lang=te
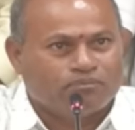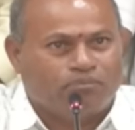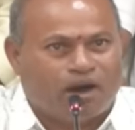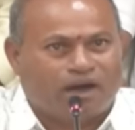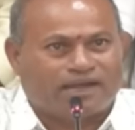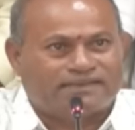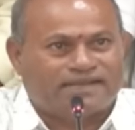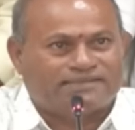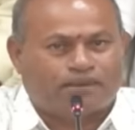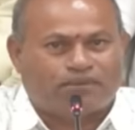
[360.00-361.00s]

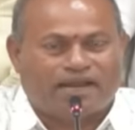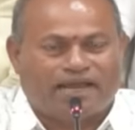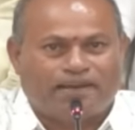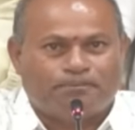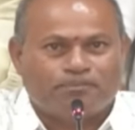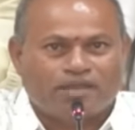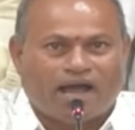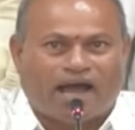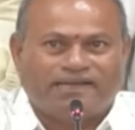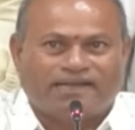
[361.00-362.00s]
భారతదేశంలోనే
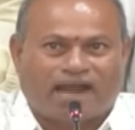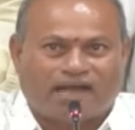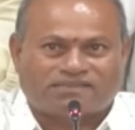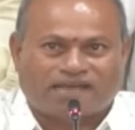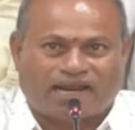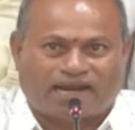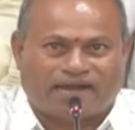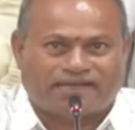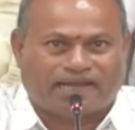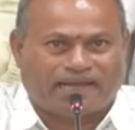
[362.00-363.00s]
అన్ని రాష్ట్రాల
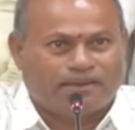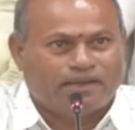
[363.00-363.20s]
కంటే